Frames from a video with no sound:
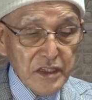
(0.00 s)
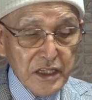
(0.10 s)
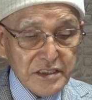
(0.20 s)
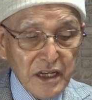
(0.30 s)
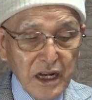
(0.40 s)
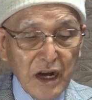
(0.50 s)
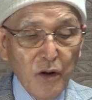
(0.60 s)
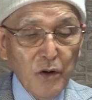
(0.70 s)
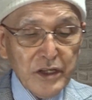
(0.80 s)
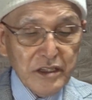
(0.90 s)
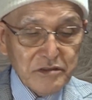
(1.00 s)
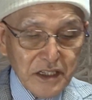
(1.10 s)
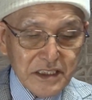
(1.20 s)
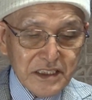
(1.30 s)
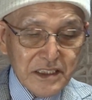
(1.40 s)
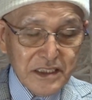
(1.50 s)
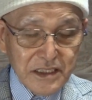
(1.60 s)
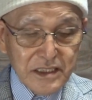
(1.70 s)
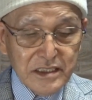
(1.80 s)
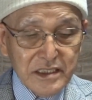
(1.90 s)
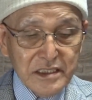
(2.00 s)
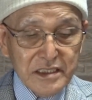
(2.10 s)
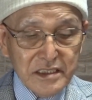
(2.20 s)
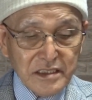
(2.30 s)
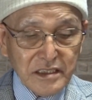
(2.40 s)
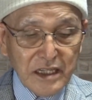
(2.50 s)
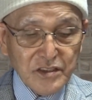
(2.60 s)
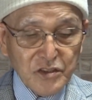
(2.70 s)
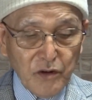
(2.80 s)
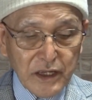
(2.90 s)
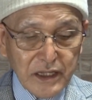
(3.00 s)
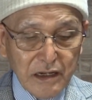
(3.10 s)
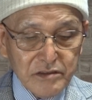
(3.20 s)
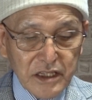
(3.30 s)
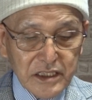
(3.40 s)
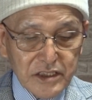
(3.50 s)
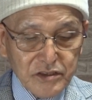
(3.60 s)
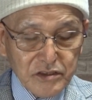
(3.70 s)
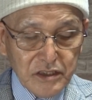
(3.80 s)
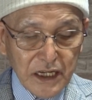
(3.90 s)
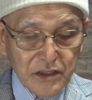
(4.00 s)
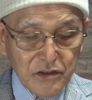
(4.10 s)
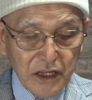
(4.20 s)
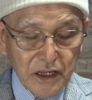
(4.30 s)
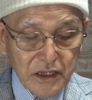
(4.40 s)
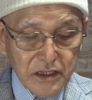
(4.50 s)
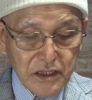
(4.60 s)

餌が多い上に、酸素は比較的少ないので、